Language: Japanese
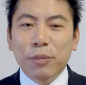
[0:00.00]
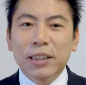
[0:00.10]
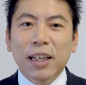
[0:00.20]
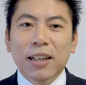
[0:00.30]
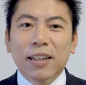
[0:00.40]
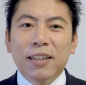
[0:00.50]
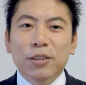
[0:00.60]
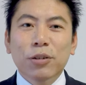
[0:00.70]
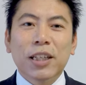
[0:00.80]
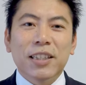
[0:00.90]
また
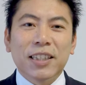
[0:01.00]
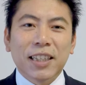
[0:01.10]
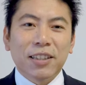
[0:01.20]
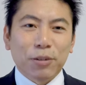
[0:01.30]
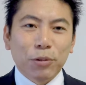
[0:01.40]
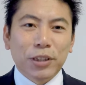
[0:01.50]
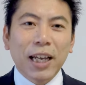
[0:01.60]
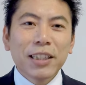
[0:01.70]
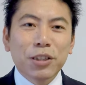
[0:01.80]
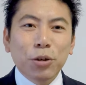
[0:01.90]
トイレに入れてっていうと、もう大腸